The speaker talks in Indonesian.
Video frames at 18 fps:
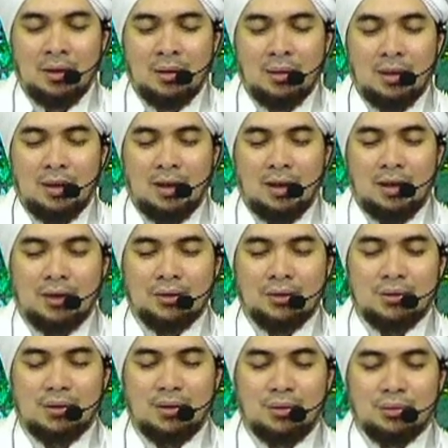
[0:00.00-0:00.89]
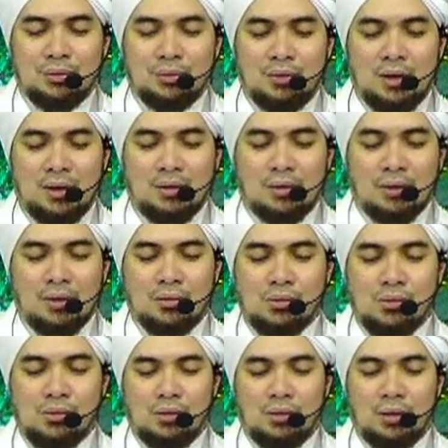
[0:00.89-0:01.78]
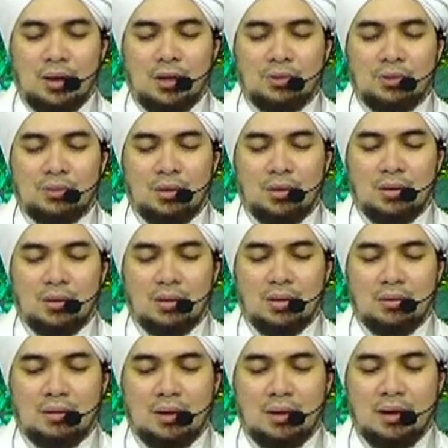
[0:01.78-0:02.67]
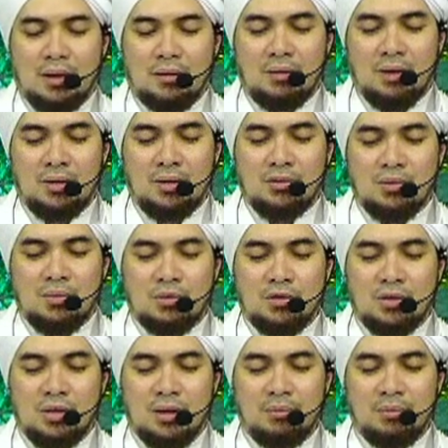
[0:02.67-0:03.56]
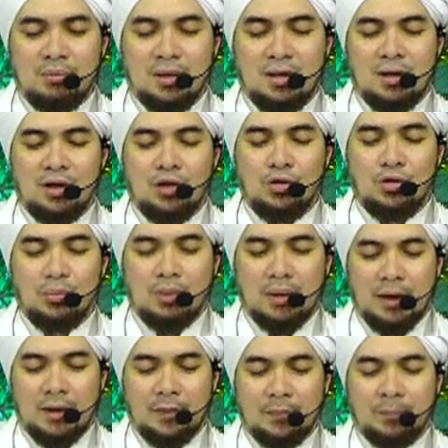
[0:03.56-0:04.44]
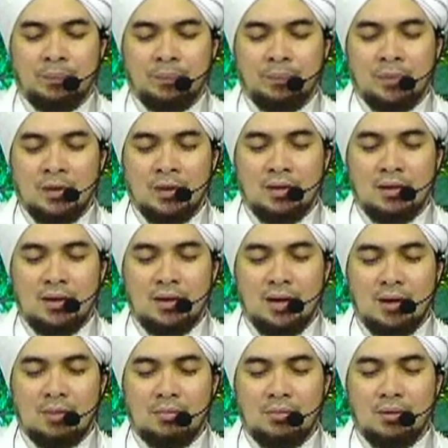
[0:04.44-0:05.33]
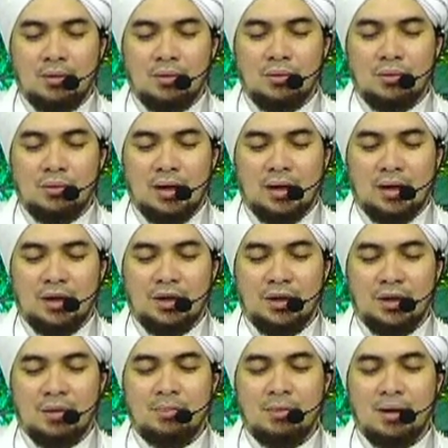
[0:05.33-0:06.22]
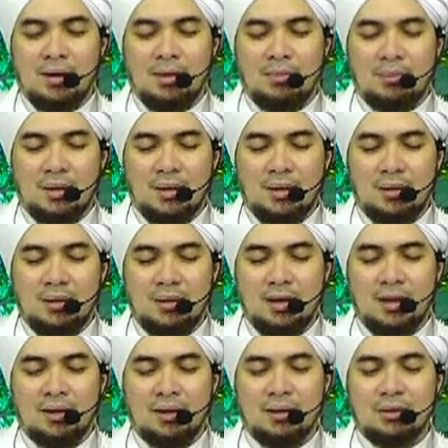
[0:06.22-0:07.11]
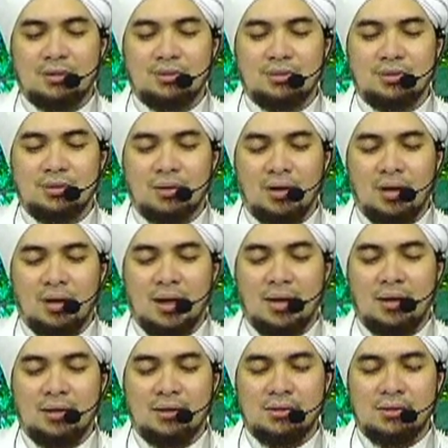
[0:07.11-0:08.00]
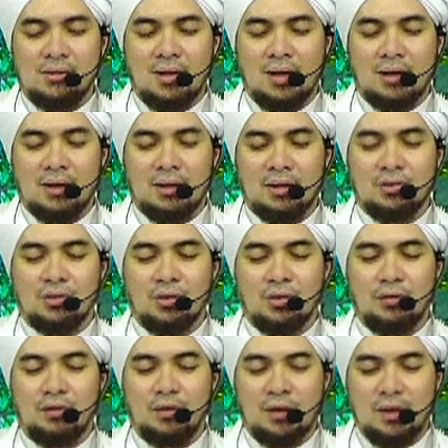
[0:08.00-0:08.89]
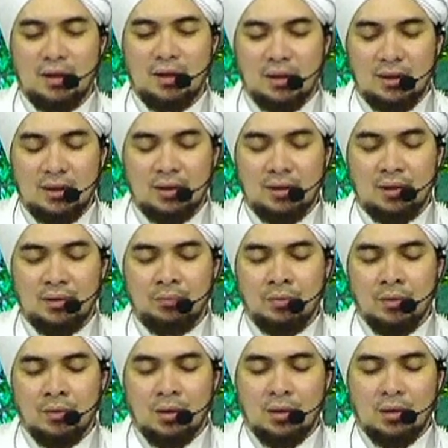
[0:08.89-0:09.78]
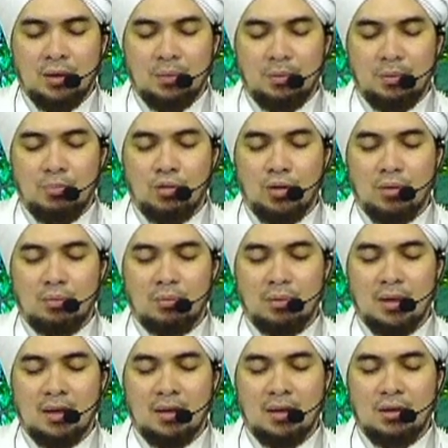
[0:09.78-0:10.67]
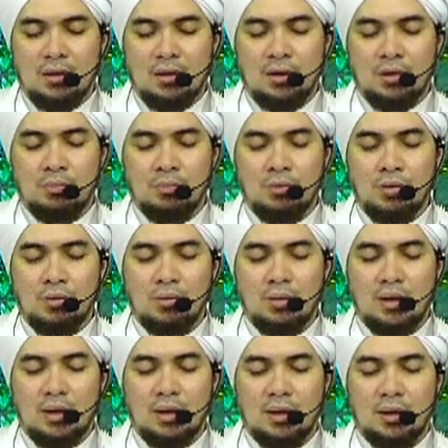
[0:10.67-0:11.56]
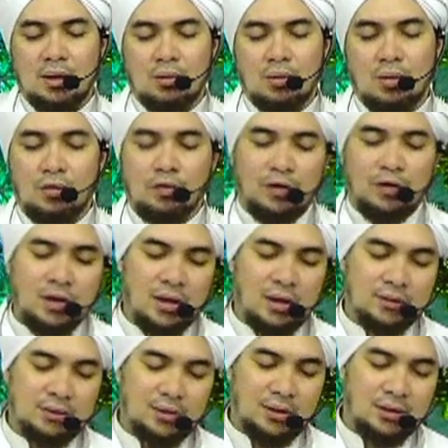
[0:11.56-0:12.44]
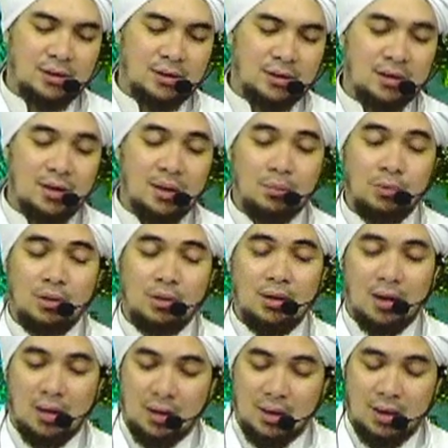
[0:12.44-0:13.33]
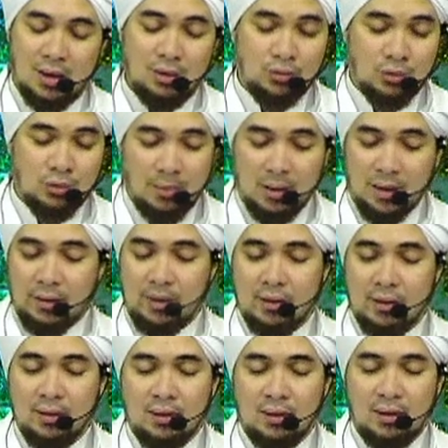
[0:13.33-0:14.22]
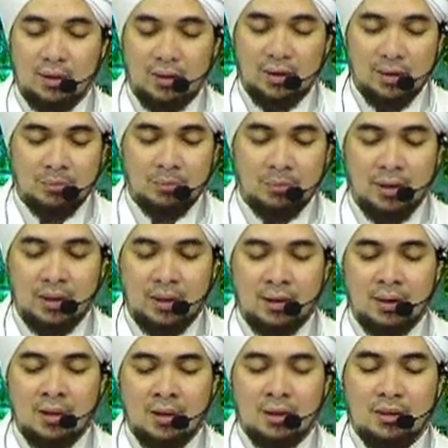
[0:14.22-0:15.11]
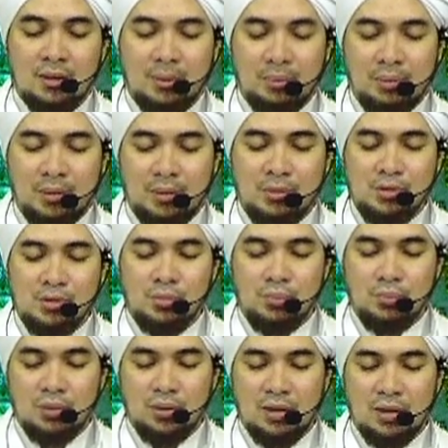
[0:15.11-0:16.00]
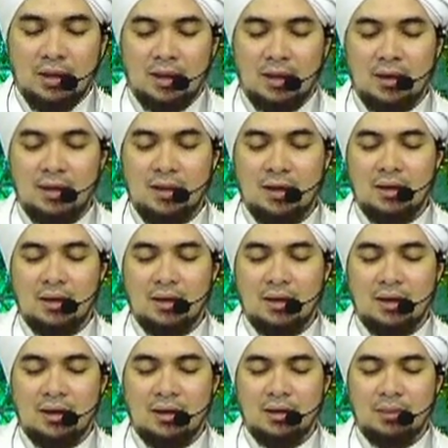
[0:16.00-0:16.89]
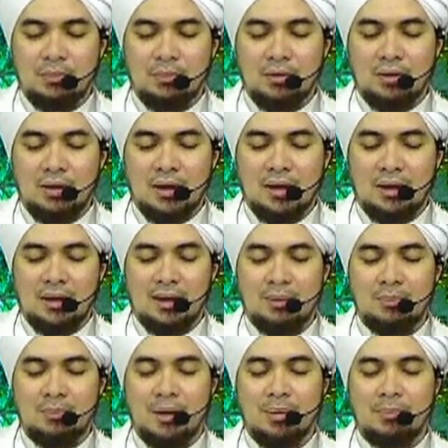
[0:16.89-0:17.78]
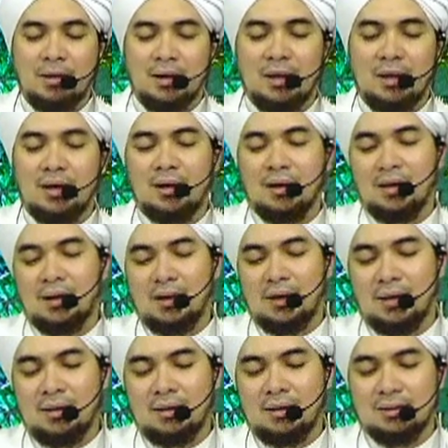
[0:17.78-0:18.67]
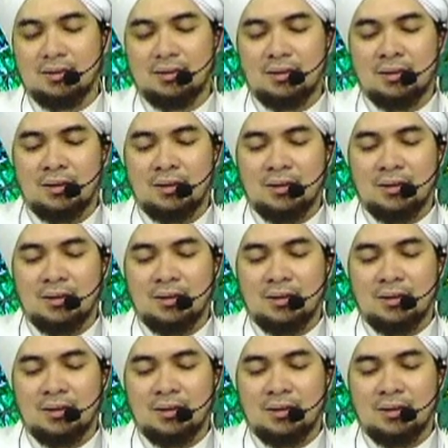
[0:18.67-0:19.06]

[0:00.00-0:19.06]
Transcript: Alhasil sunnahnya Rasulullah Shallallahu Alaihi Wasallam kita hidupkan dalam menggunakan imamah di atas galanis, di atas kofiyah kita. Tapi bukan berarti menggunakan kofiyah saja tidak boleh lah, itu baik, hal yang baik. Tapi lebih sempurna lagi ketika kita menggunakan imamah alal galanis.